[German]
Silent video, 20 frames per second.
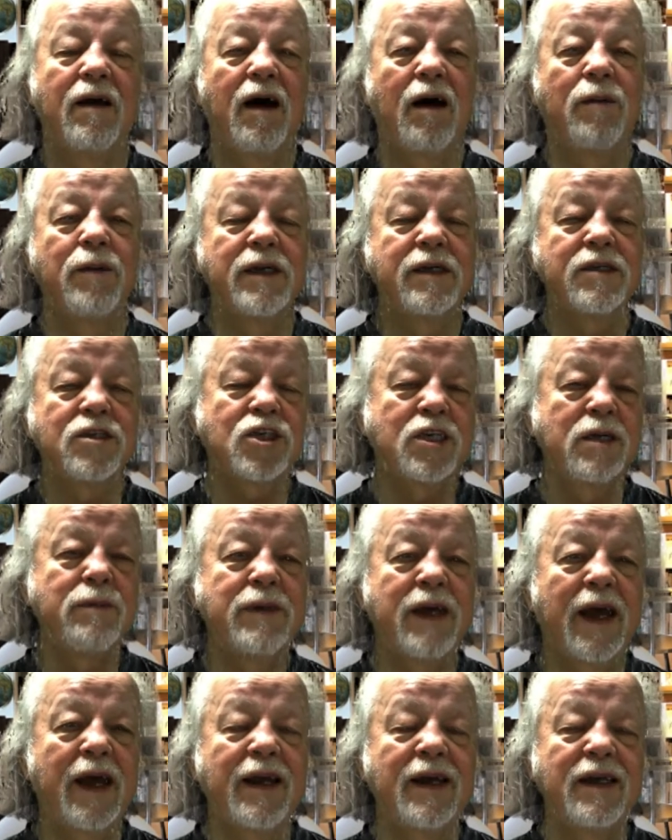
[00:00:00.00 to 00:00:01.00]
Aber das
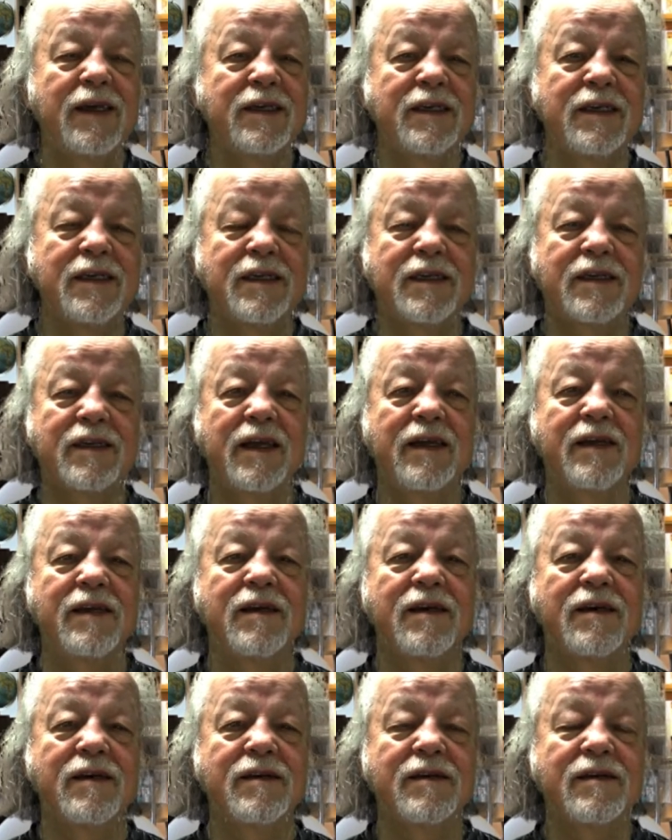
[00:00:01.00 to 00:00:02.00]
stimmt eigentlich nicht,
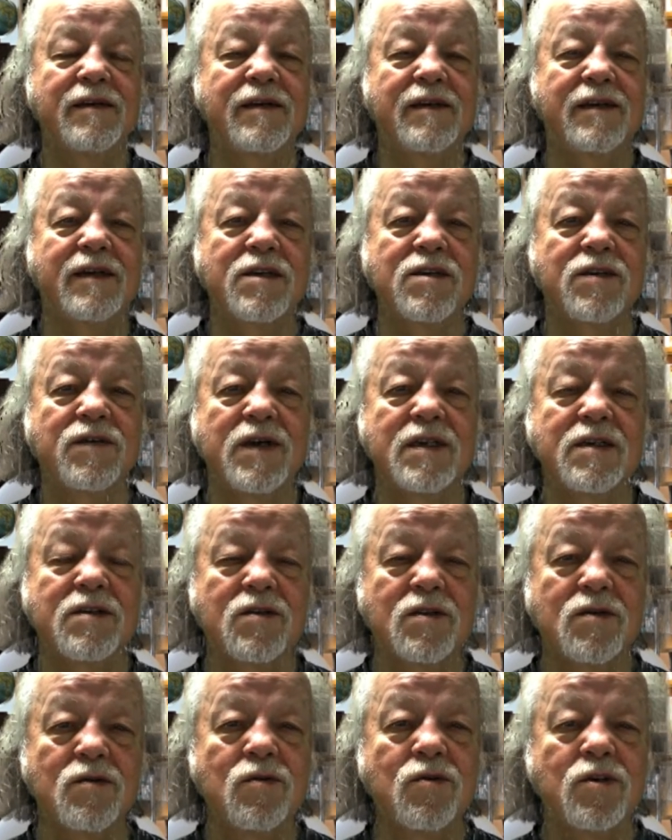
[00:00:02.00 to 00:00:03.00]
denn das,
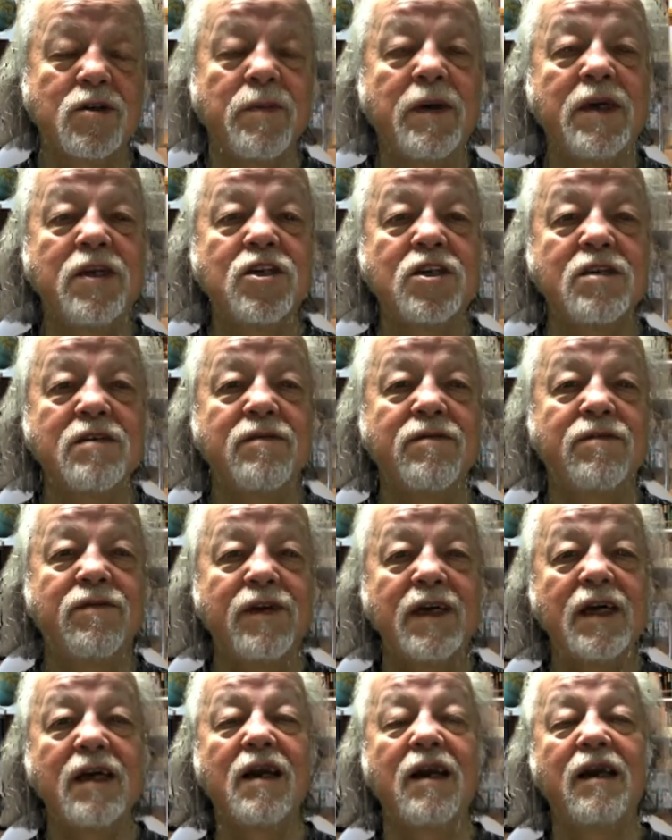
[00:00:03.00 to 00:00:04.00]
was uns Menschen
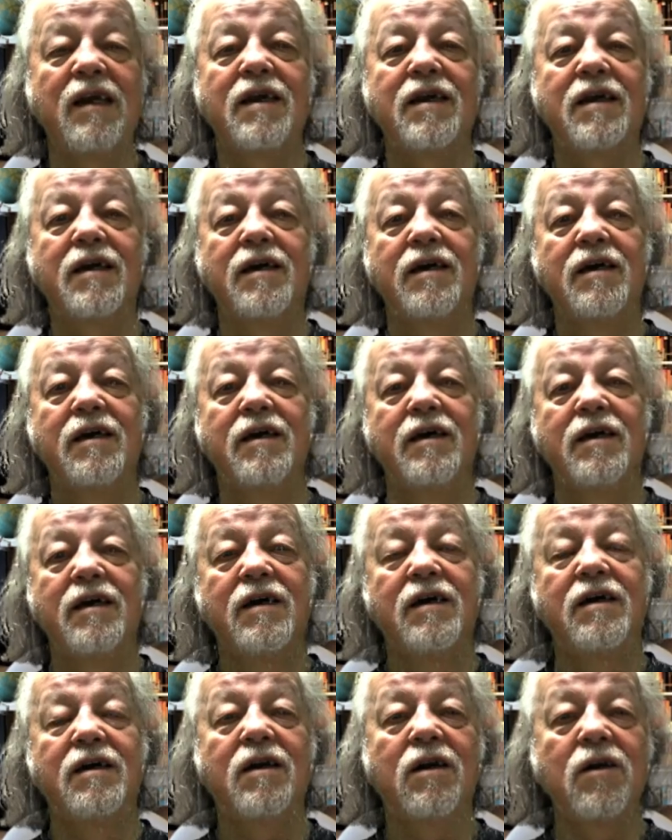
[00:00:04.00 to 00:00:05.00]
wirklich
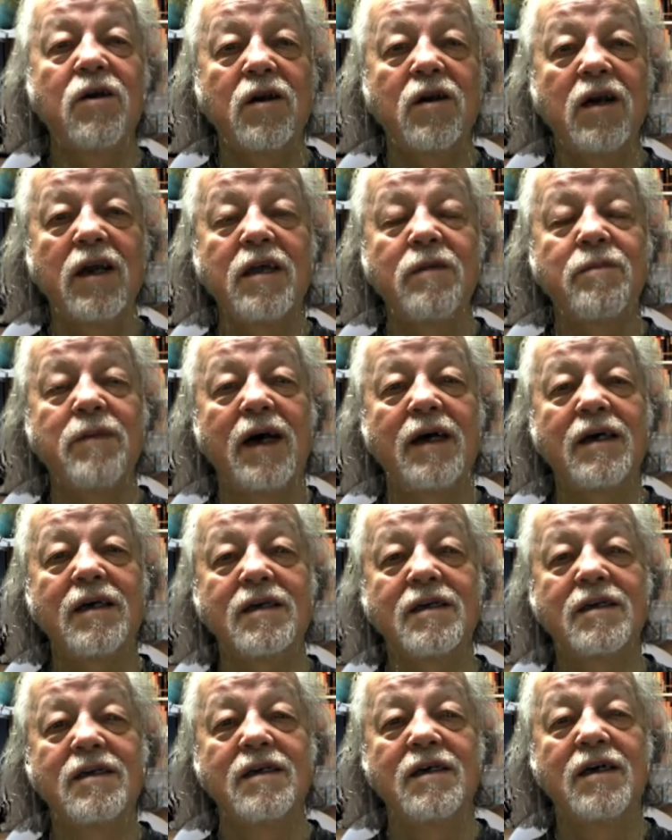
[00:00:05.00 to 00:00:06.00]
glücklich
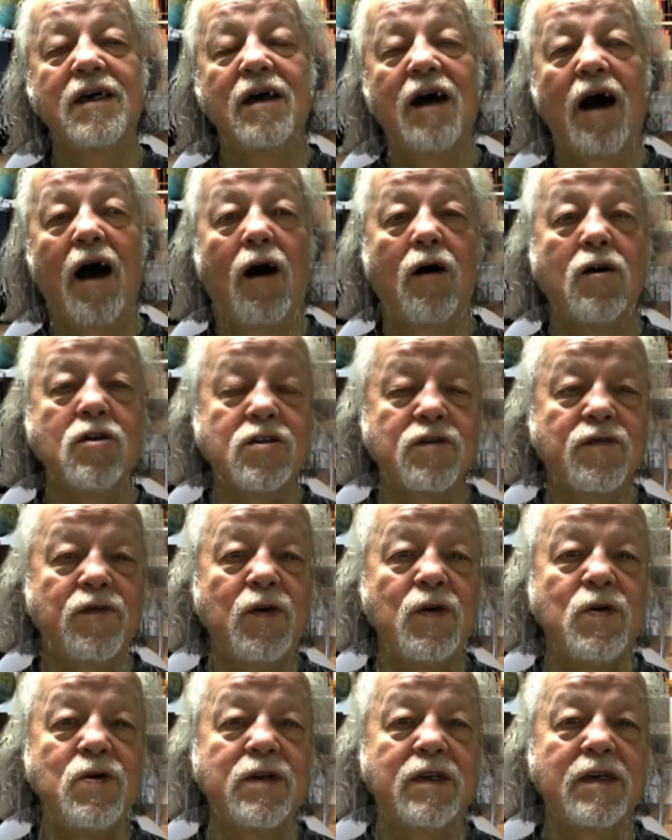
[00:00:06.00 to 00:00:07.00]
macht,
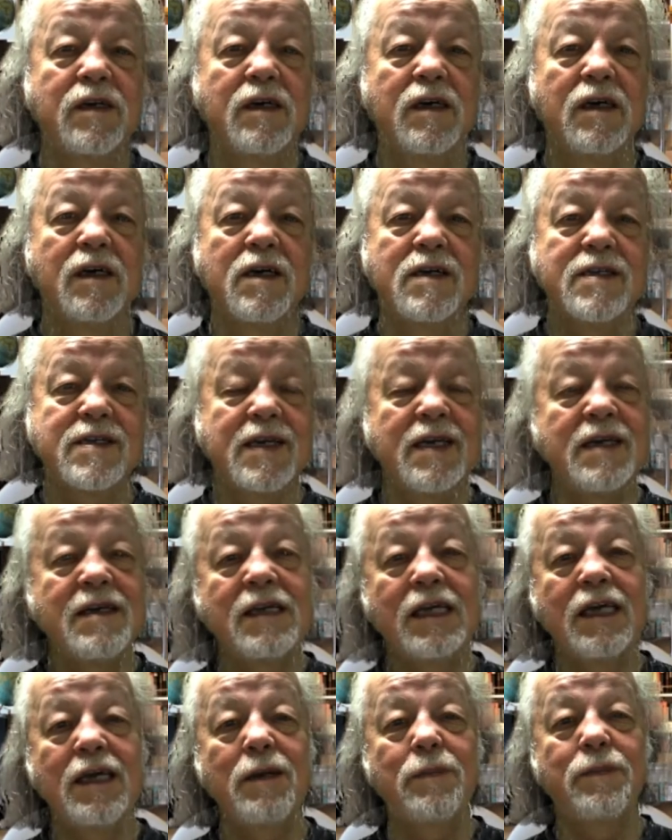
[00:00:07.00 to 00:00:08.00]
ausfüllt,
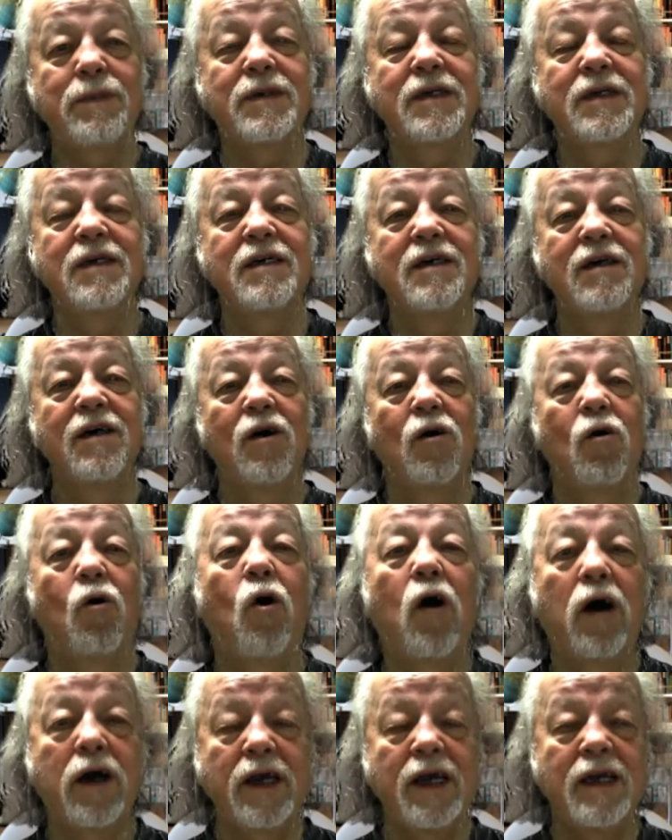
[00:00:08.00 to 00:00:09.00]
Sinn gibt,
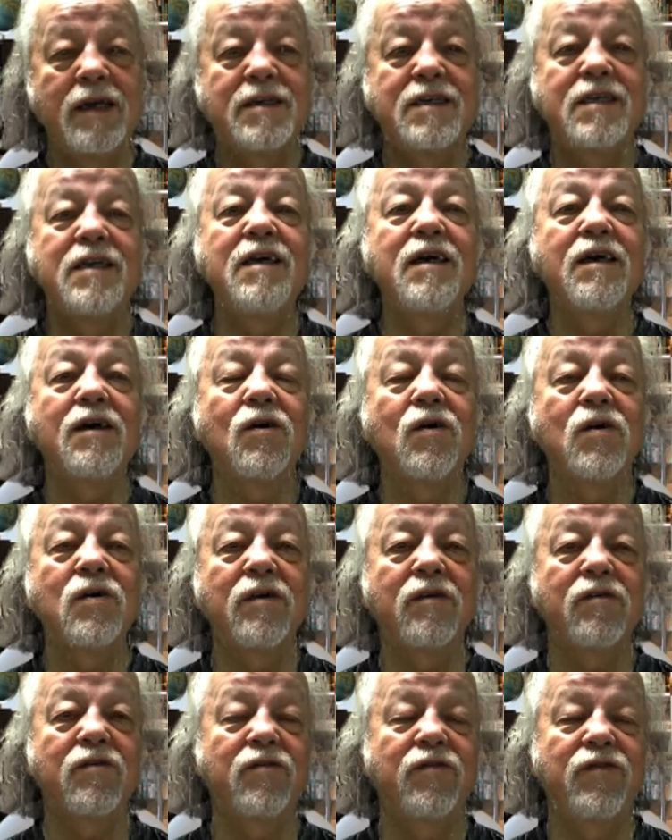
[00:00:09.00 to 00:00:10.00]

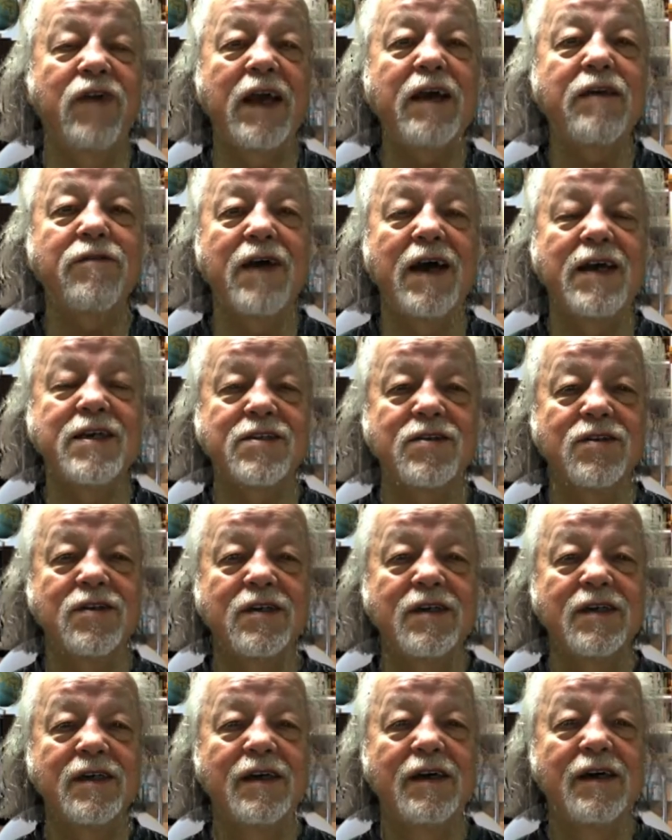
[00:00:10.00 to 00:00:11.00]
Orientierung und
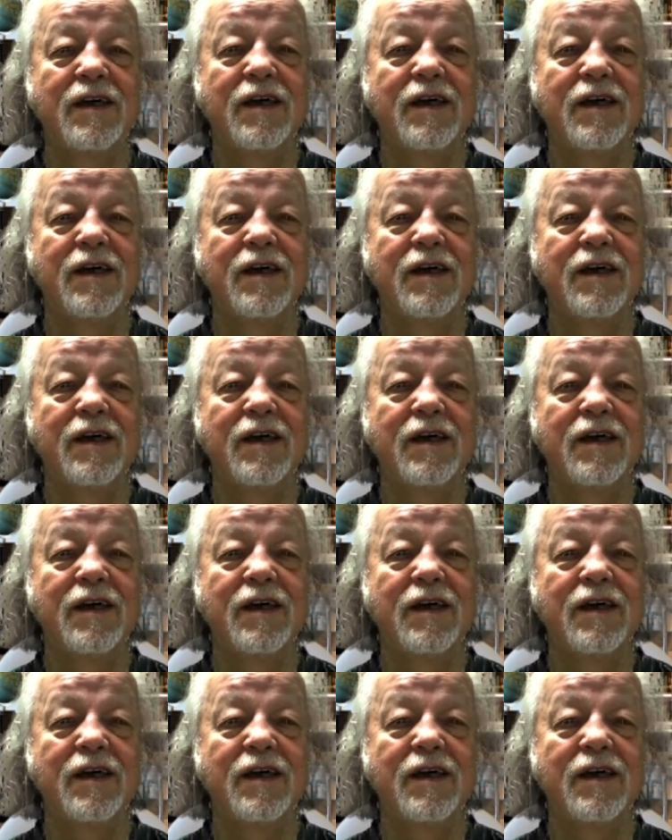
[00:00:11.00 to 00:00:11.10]
Wegweisung